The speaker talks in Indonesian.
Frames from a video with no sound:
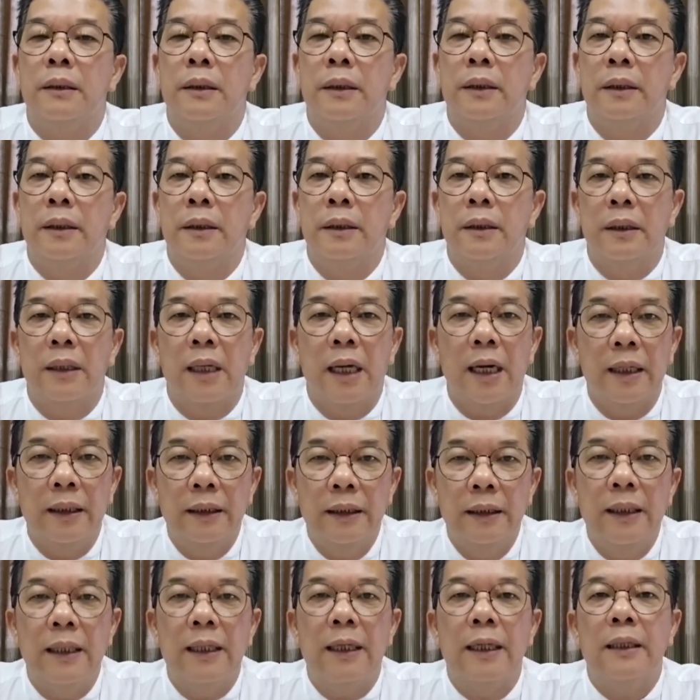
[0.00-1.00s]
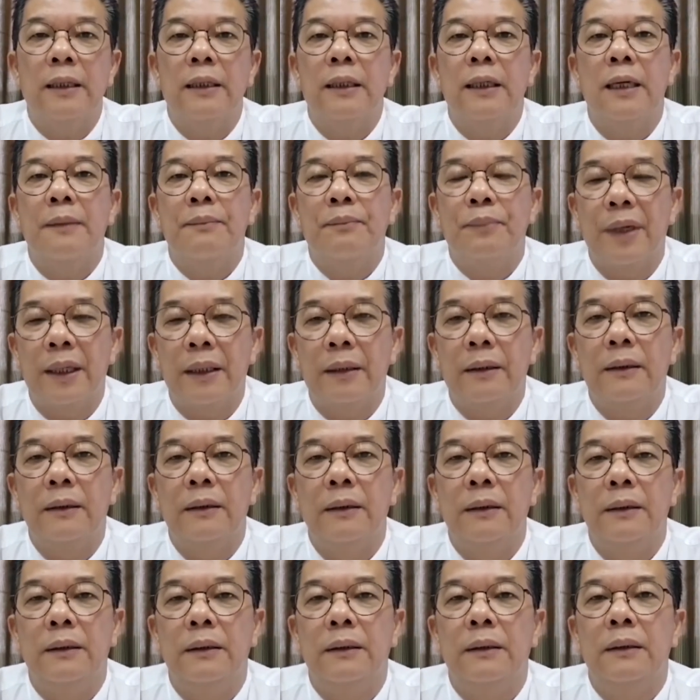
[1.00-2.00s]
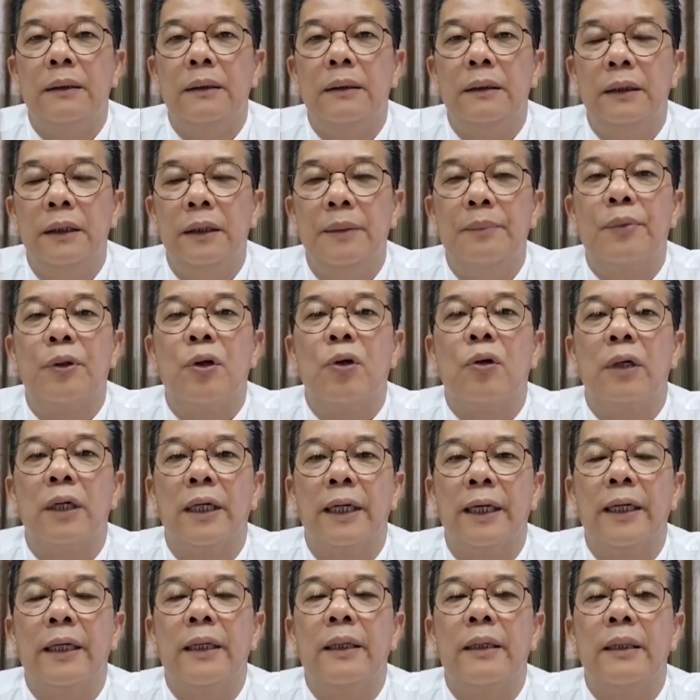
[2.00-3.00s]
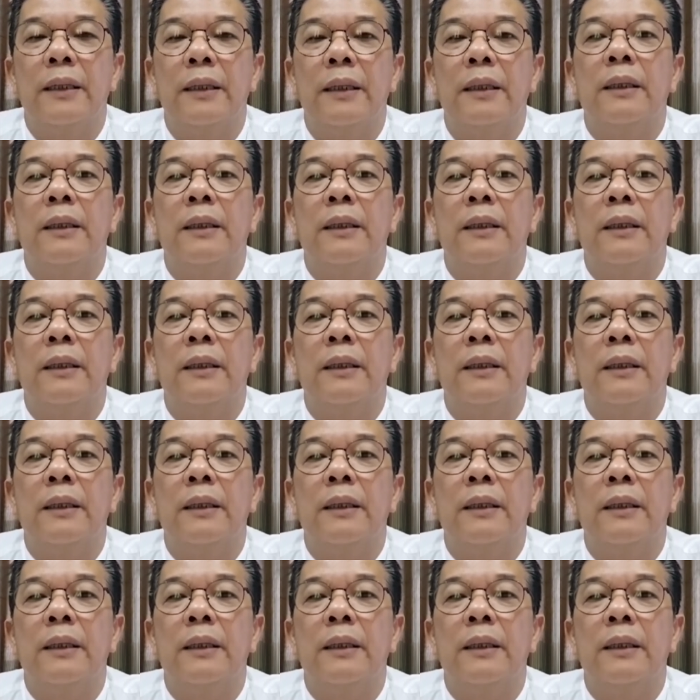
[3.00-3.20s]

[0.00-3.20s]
eh, keadilan dapat diperoleh